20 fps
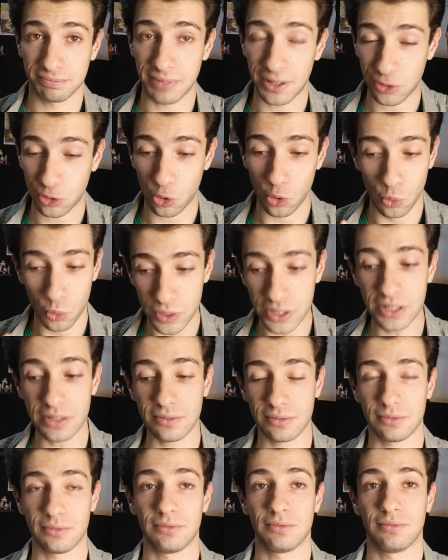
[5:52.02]
Parce que oui,
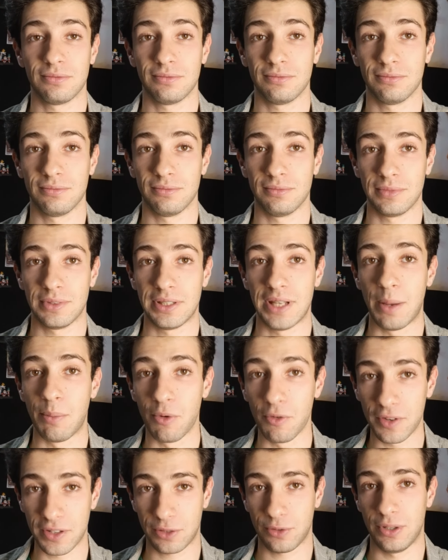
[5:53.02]
la
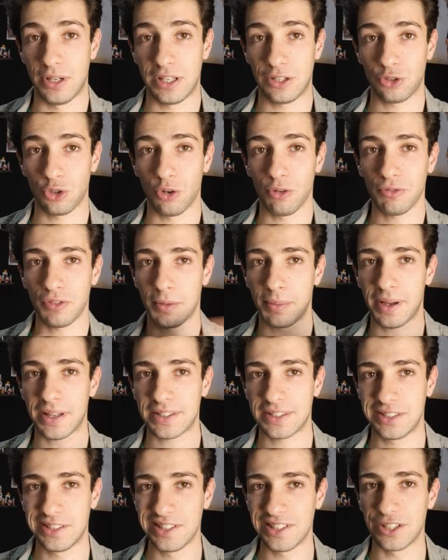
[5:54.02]
mauvaise collection fait
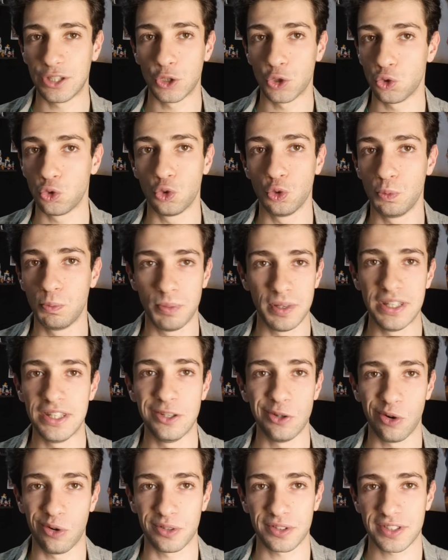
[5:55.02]
partie du
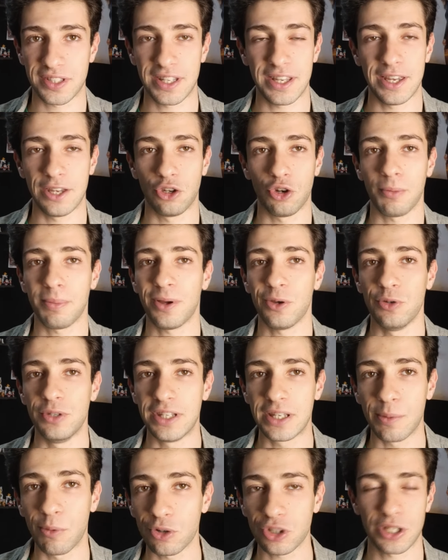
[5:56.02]
pays entier et non pas
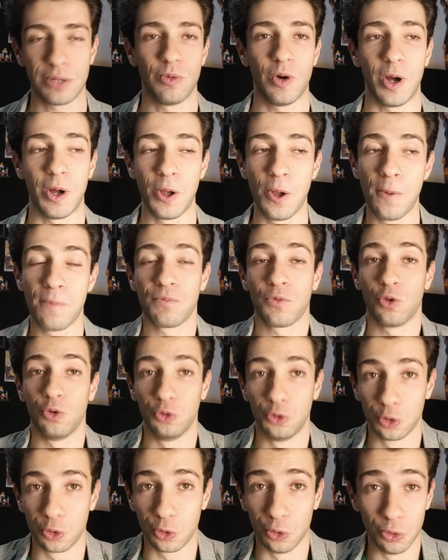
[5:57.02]
uniquement chez moi.
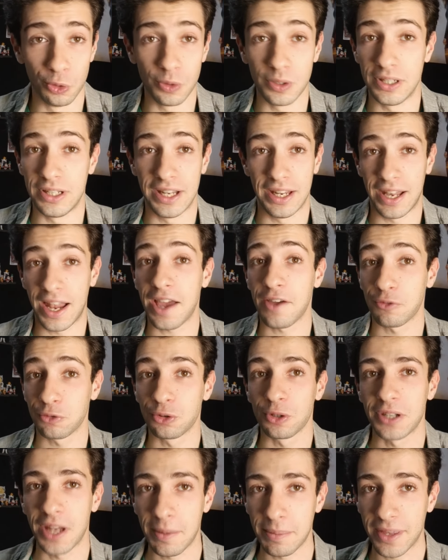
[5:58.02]
Du coup, les lives
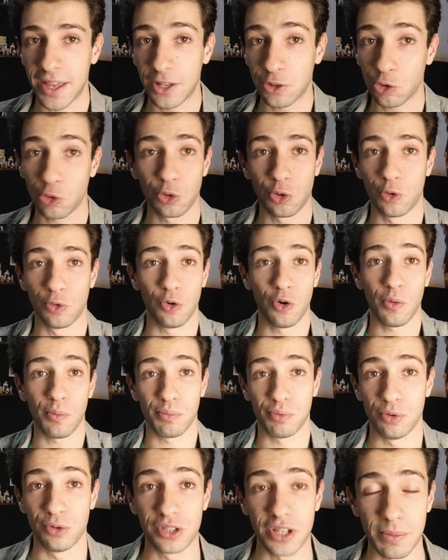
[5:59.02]
de Namiat ne vont
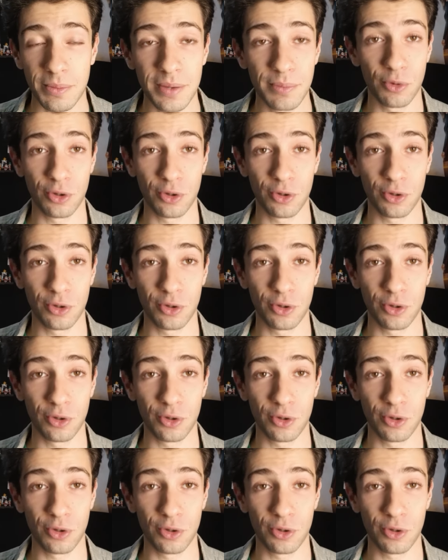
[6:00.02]
plus jamais